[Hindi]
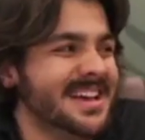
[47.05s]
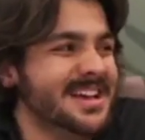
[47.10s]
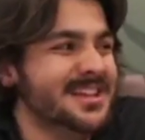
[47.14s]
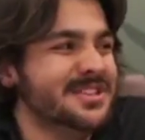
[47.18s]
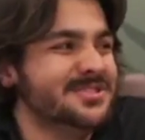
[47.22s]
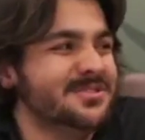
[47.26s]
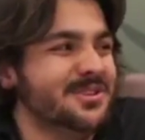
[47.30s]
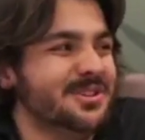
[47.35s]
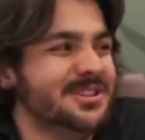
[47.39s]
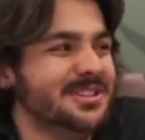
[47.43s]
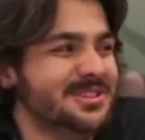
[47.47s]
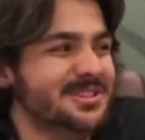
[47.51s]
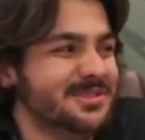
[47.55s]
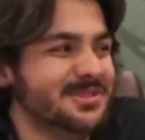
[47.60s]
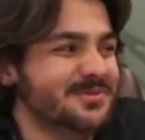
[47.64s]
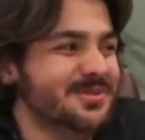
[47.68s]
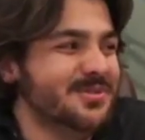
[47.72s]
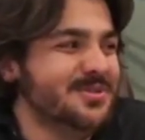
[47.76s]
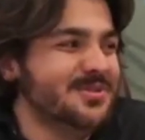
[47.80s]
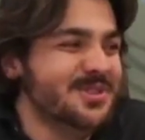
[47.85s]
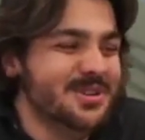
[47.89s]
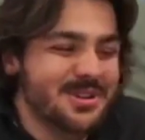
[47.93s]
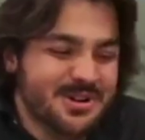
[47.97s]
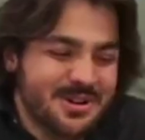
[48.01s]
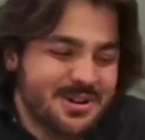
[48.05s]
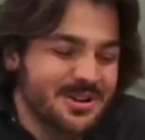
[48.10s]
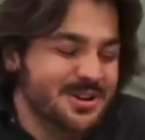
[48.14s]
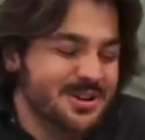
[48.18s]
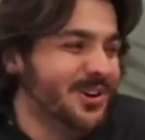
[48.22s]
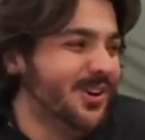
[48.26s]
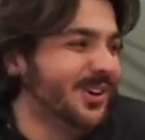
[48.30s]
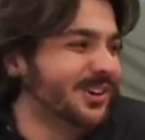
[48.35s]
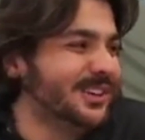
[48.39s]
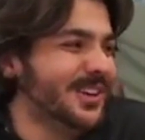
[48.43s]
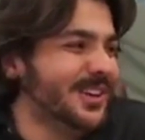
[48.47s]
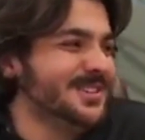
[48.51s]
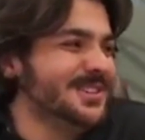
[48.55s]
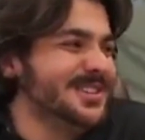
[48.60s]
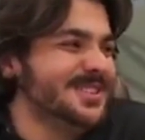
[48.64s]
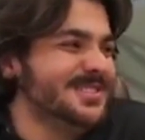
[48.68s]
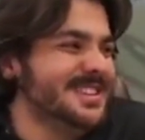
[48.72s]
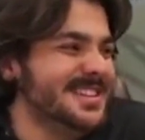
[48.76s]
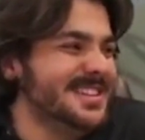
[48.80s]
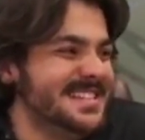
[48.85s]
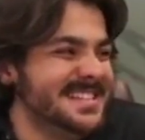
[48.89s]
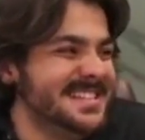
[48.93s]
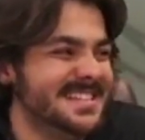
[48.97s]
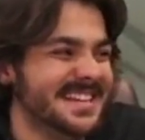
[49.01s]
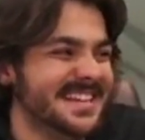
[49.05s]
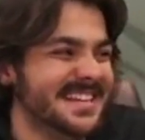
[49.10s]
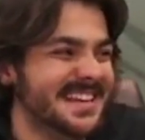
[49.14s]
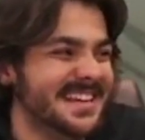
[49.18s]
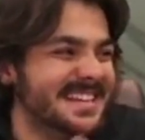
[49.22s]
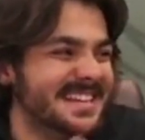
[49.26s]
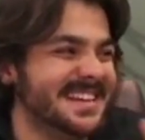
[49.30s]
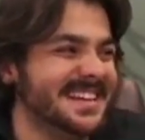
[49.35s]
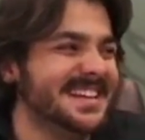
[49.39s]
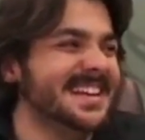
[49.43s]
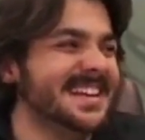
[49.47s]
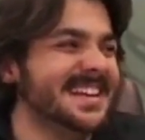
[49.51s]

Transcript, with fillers: सॉरी सर वो लॉकडाउन की वजह से घर